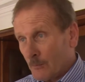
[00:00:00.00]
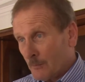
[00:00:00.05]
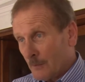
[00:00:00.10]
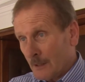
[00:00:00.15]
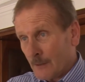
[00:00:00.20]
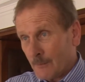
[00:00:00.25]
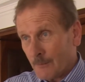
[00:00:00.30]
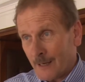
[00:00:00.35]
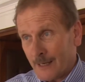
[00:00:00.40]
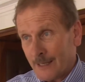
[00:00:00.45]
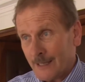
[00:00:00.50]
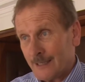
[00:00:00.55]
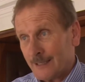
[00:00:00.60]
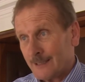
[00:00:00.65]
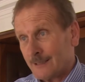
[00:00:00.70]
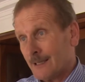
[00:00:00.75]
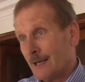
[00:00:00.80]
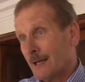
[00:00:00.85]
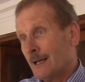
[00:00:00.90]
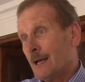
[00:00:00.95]

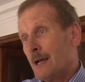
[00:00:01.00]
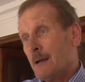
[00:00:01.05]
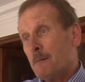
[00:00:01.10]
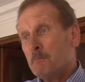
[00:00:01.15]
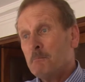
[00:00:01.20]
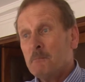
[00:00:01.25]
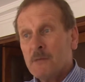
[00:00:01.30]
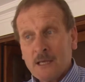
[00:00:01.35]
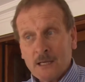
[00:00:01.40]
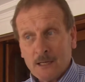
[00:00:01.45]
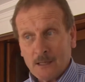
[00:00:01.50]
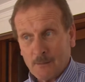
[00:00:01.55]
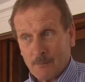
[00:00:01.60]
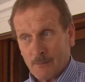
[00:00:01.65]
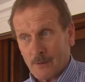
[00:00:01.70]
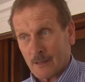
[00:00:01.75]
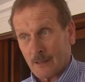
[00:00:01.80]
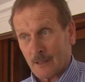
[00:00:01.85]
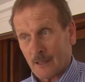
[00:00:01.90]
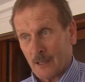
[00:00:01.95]
minimalista,
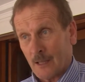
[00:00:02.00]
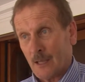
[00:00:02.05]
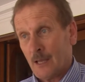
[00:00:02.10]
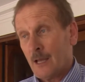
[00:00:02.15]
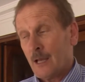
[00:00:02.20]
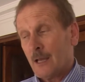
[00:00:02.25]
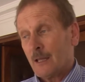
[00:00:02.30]
mínima de,